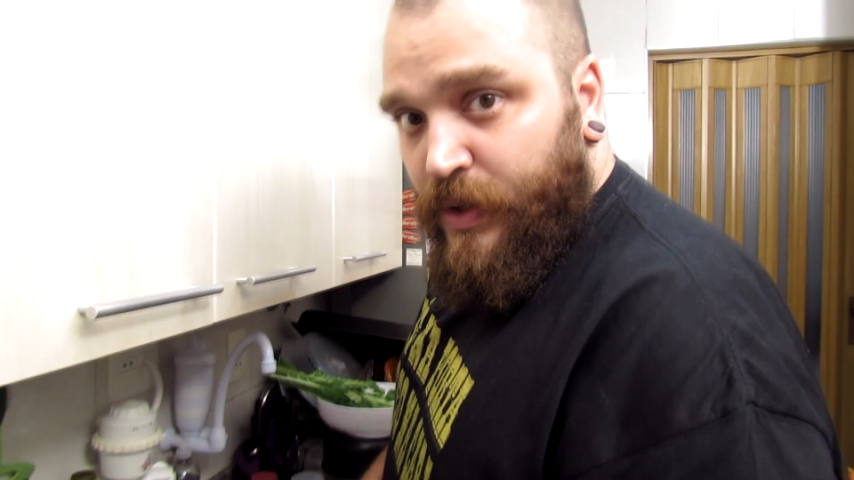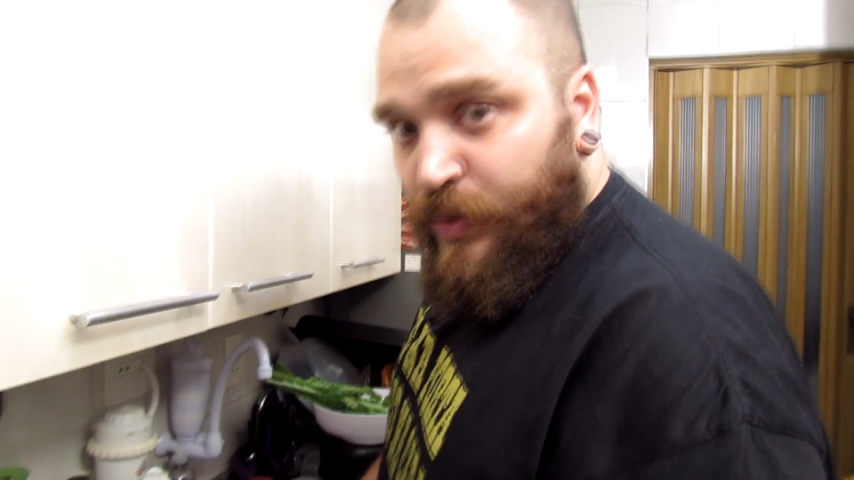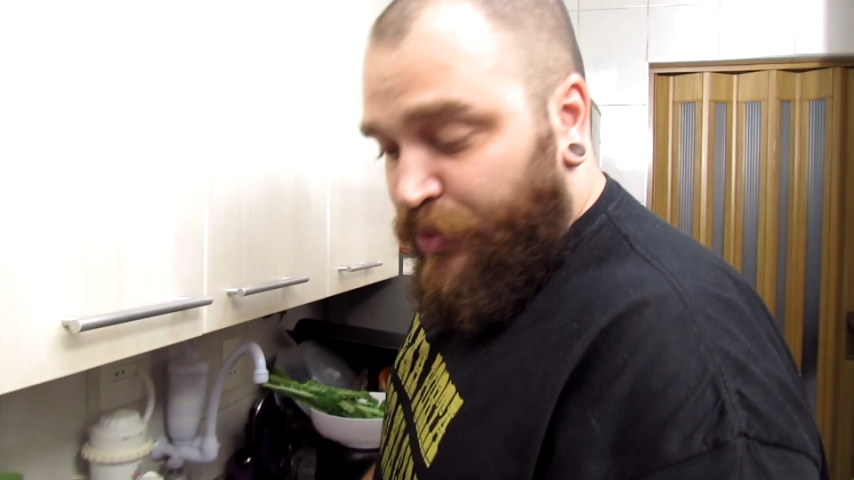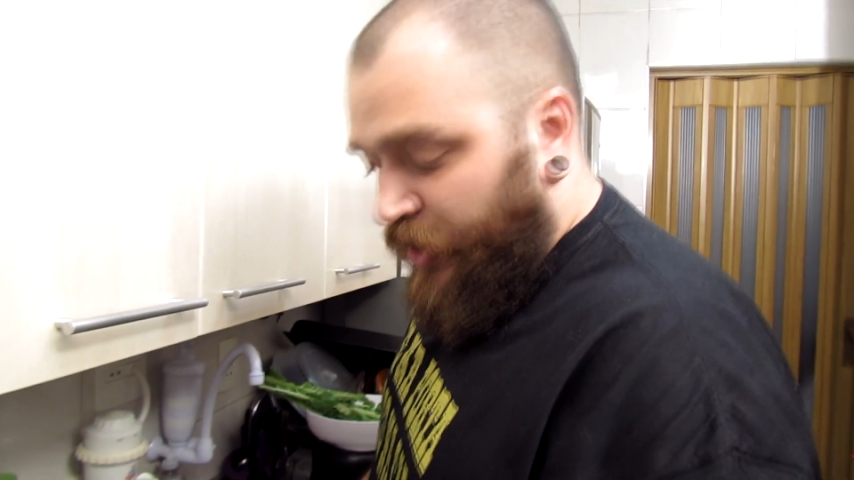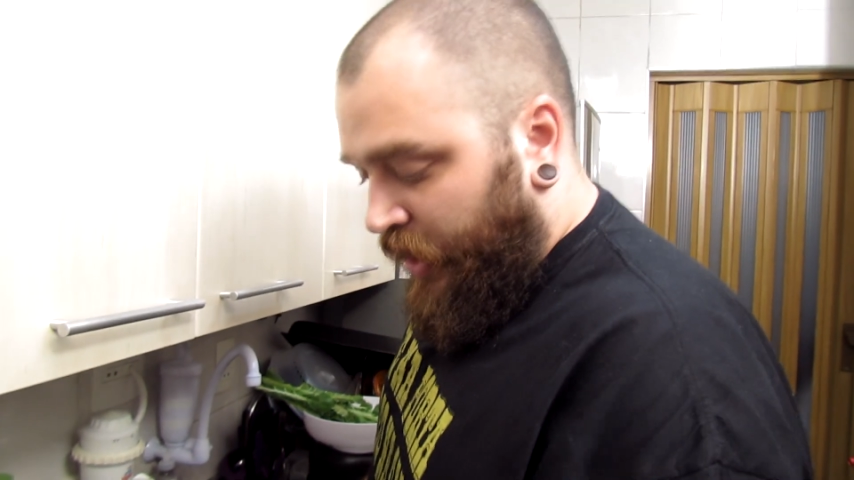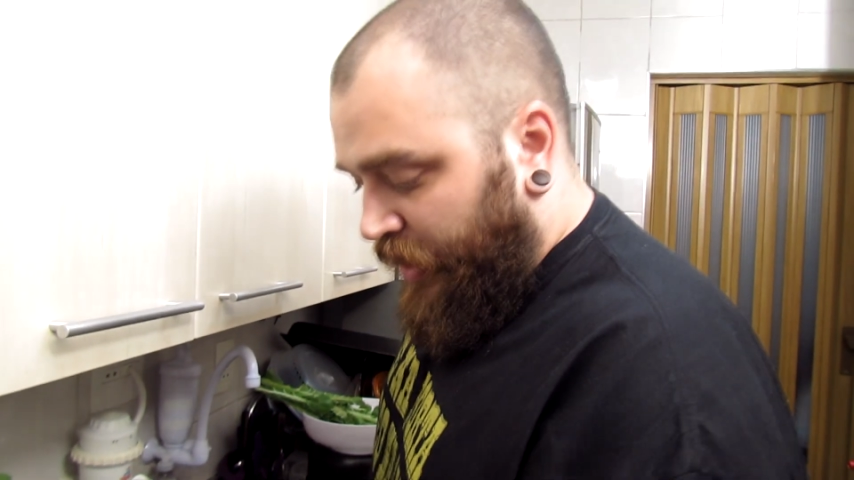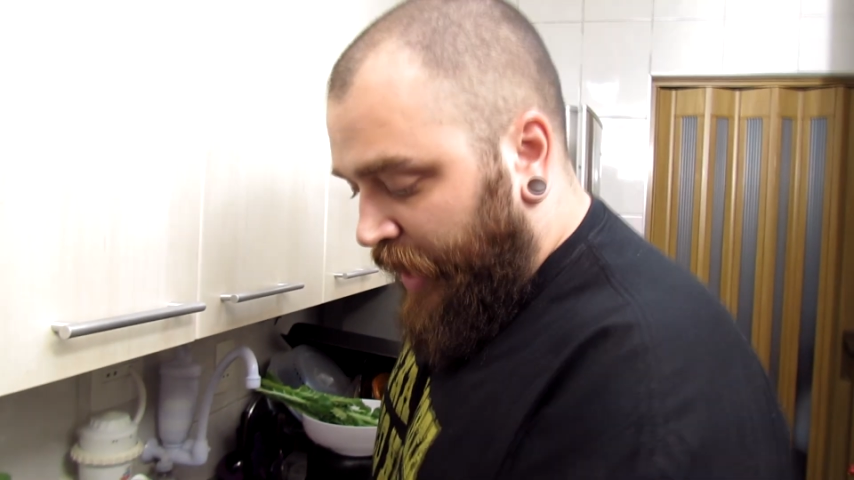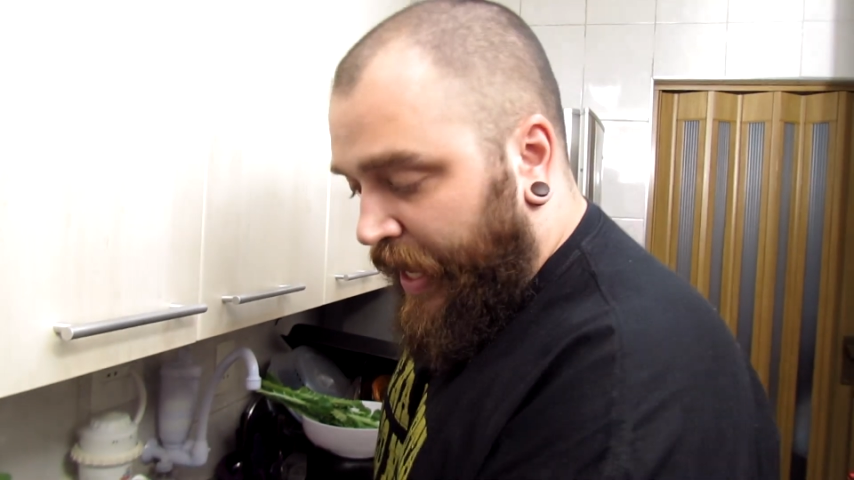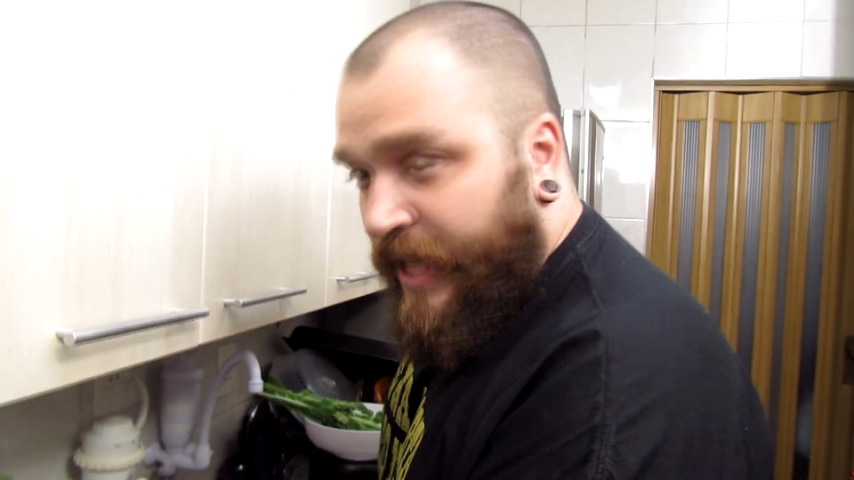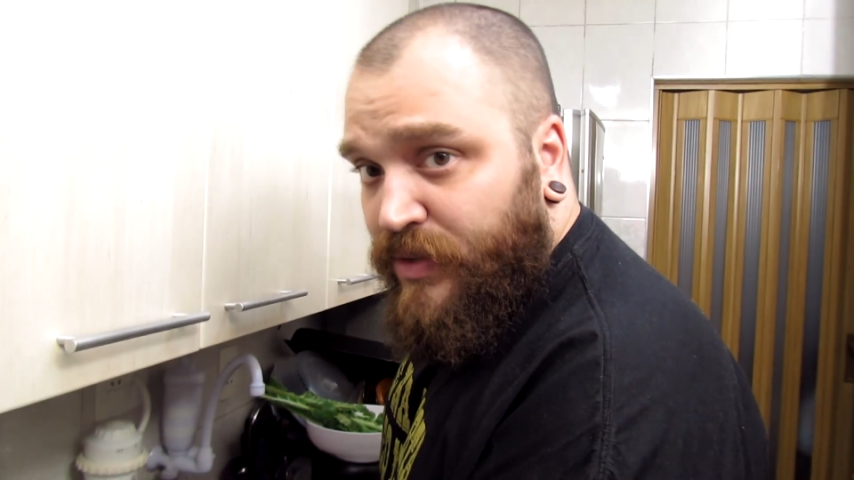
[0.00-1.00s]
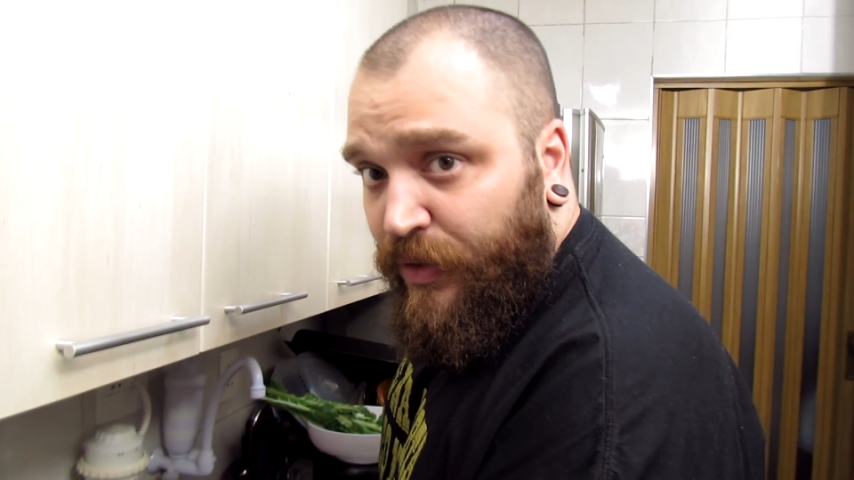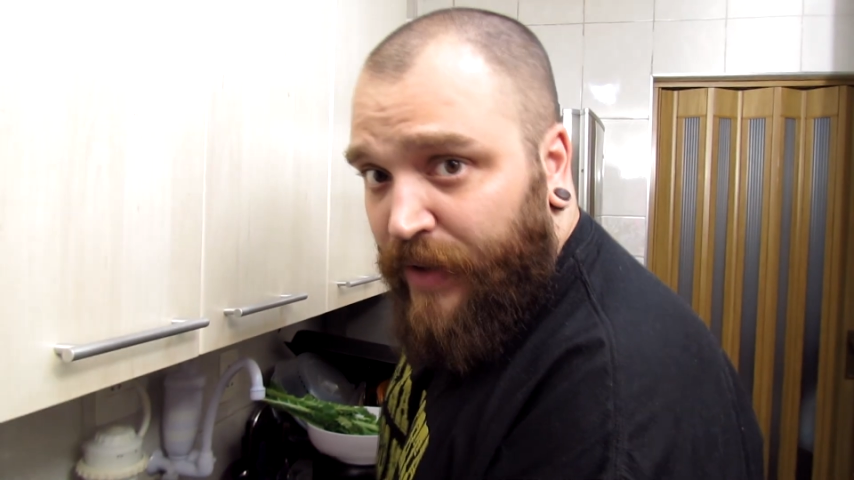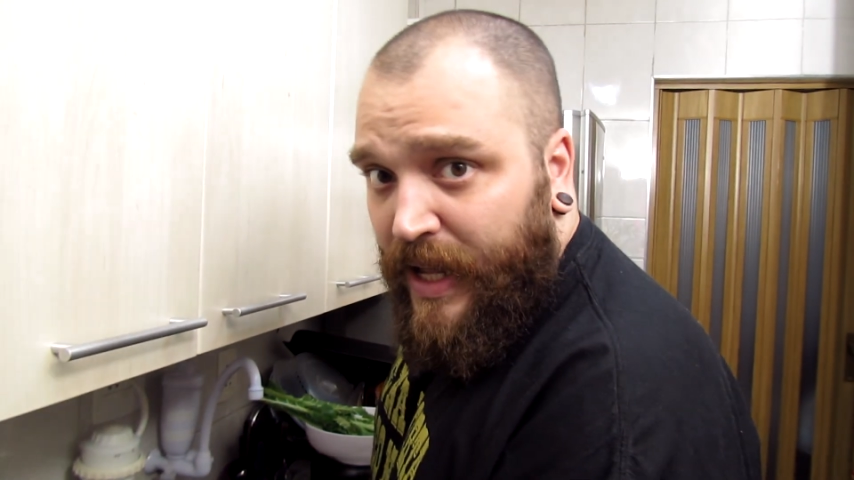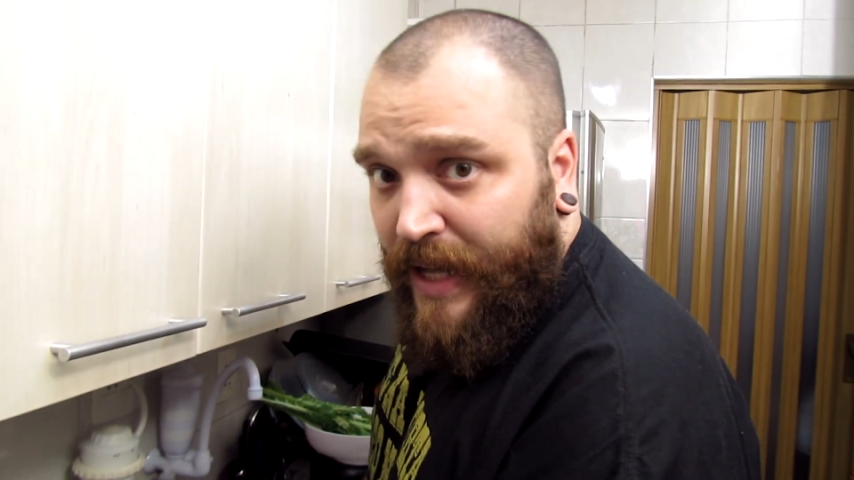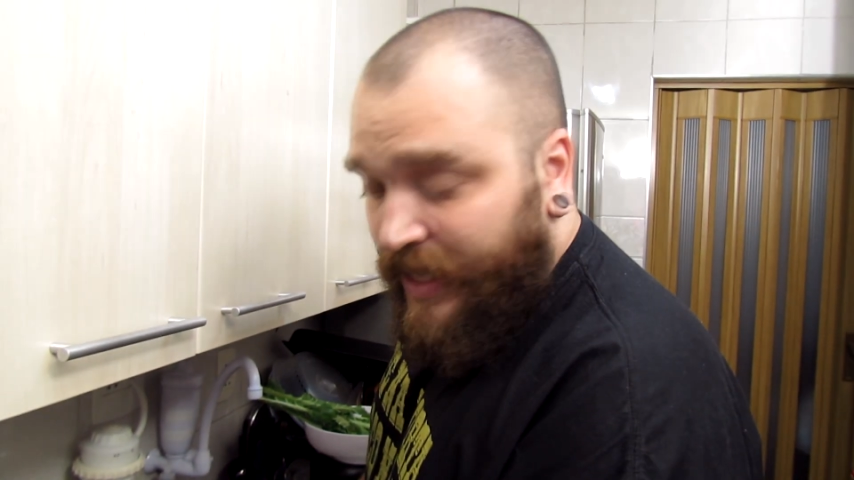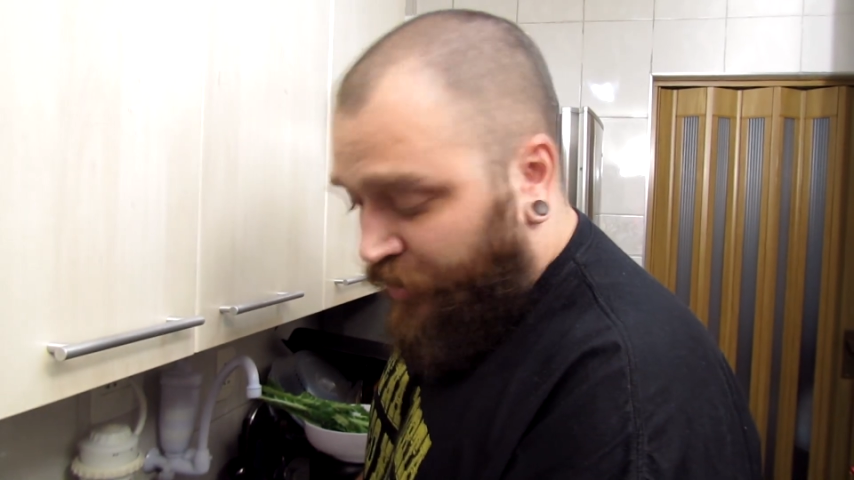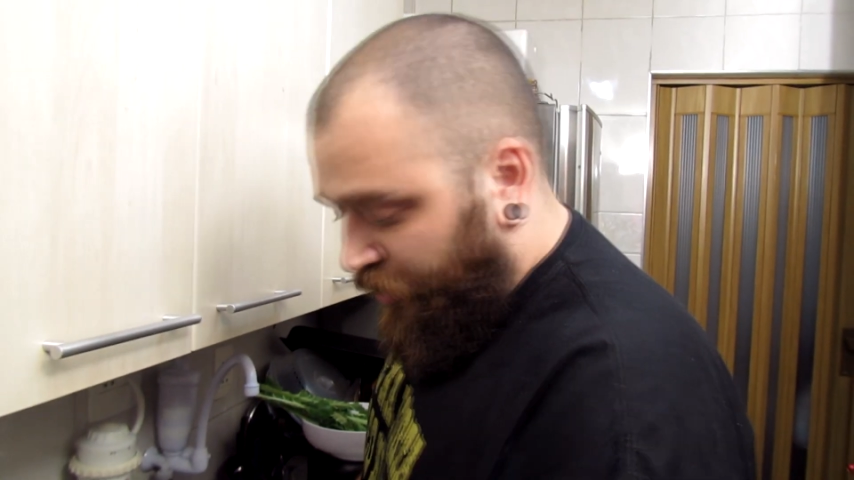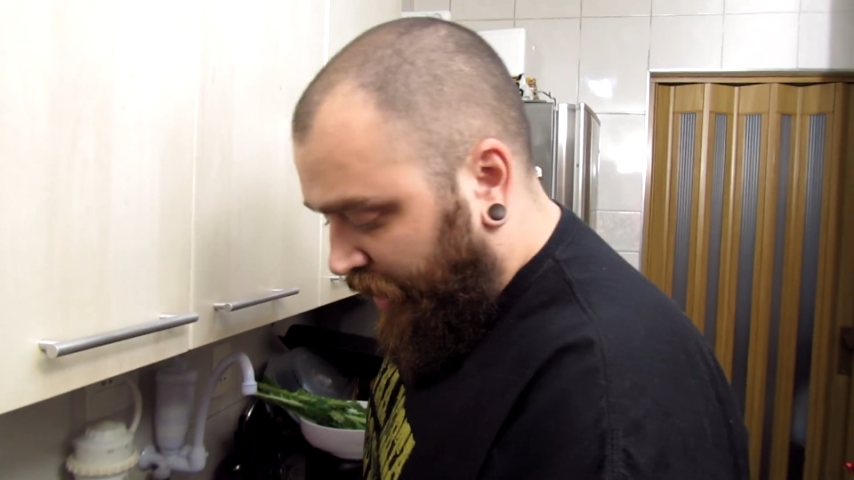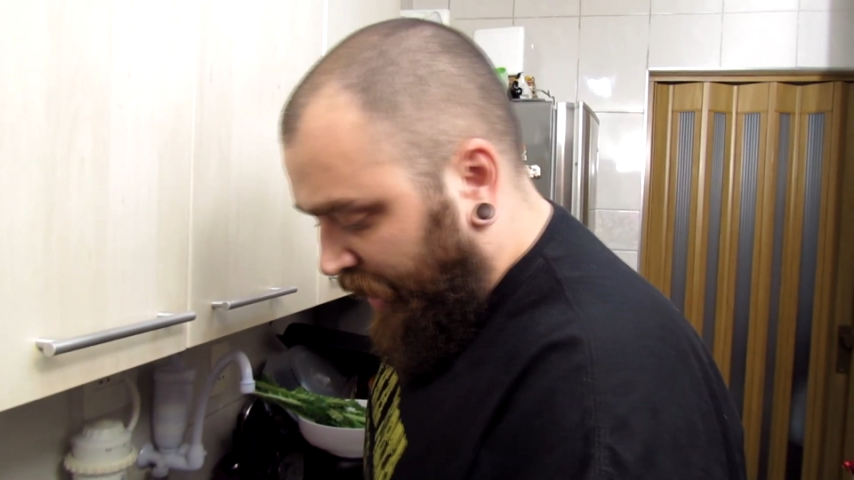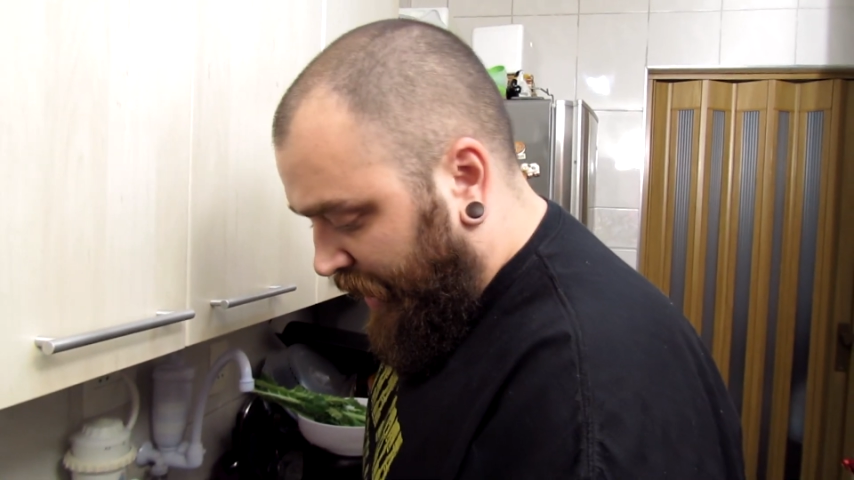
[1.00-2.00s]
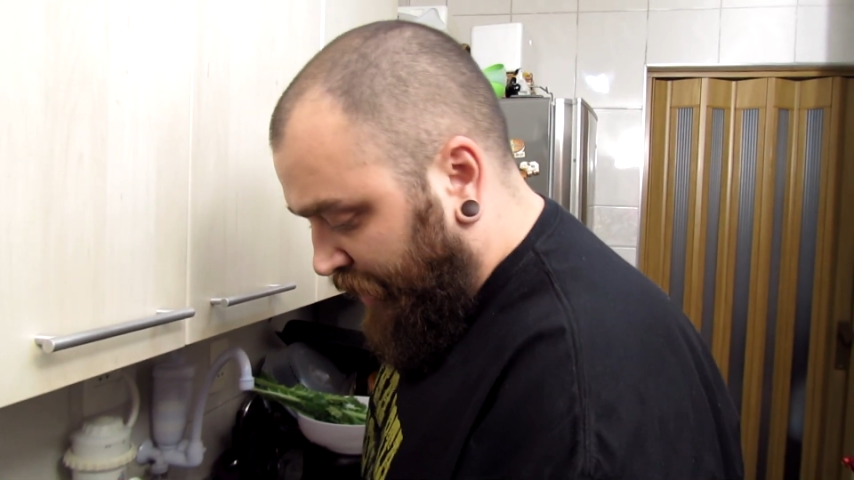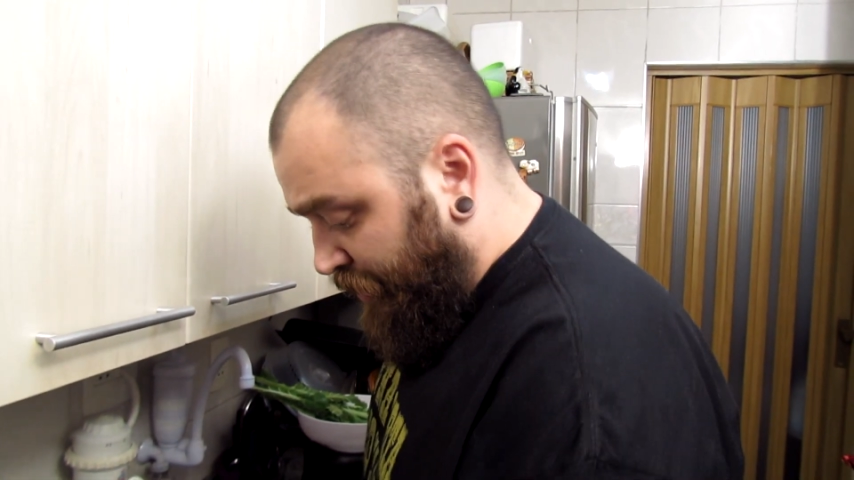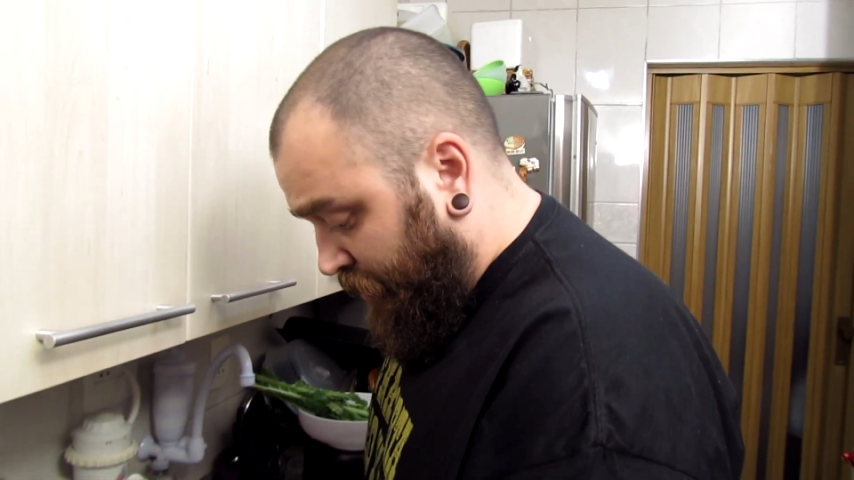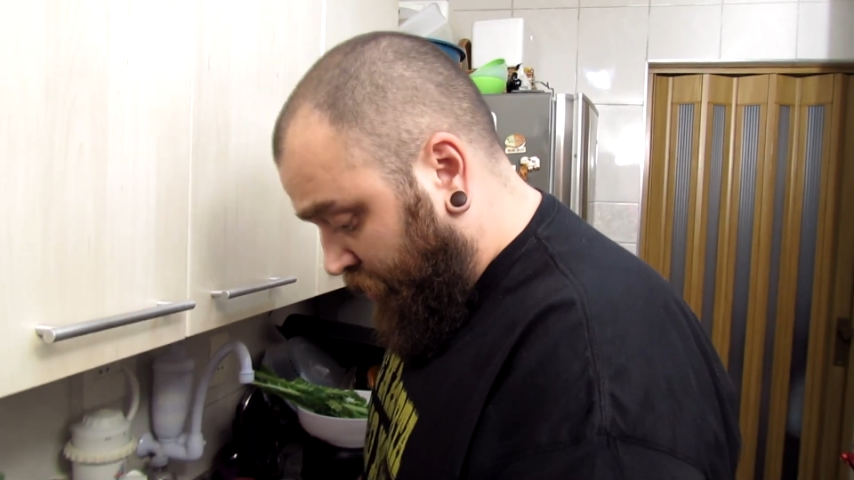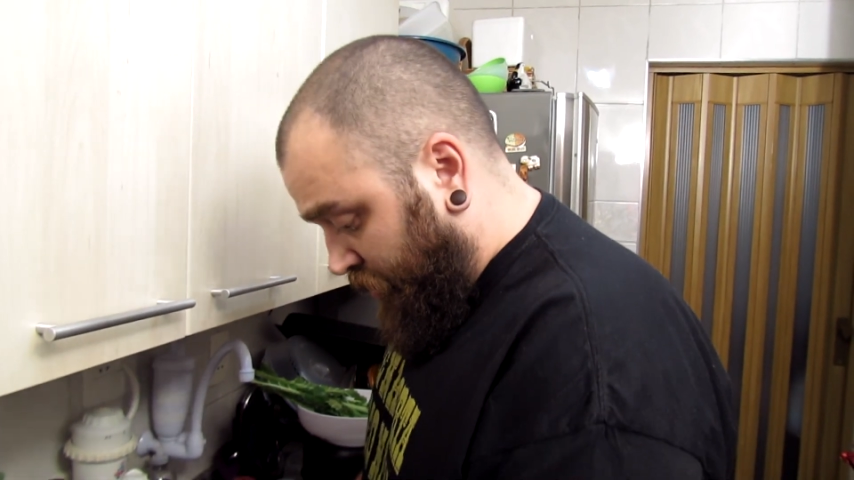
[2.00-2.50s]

os orientais, vão falar que tá tudo errado.